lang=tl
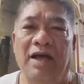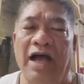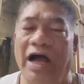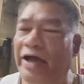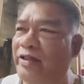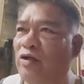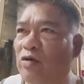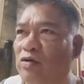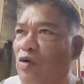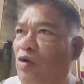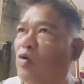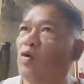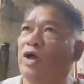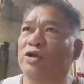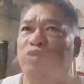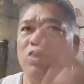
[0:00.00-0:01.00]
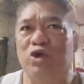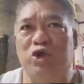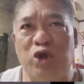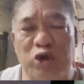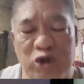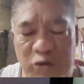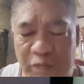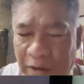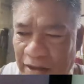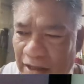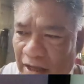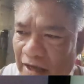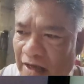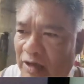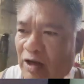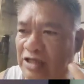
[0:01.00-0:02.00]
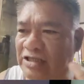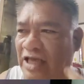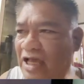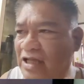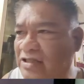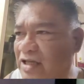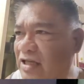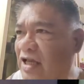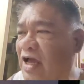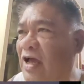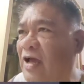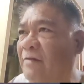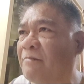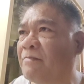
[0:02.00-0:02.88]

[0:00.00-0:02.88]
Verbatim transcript: I don't know kung isususpend ang lisensya niya,